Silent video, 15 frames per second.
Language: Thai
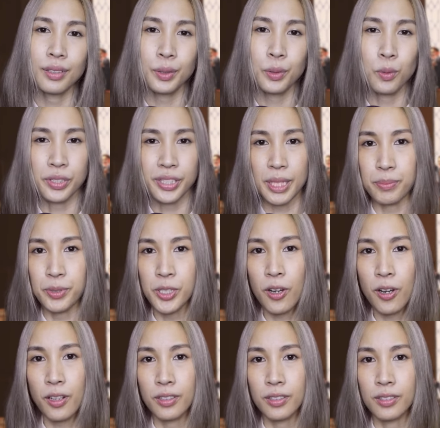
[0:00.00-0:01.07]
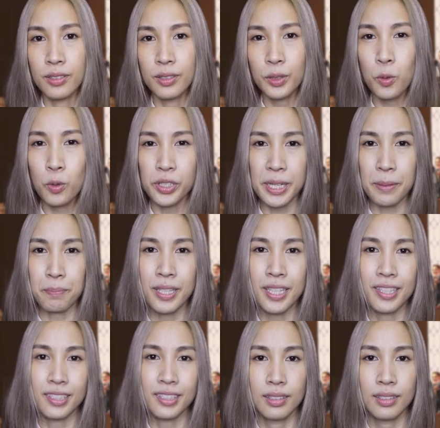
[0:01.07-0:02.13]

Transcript: ถูกจับจ้องถูกจับผิด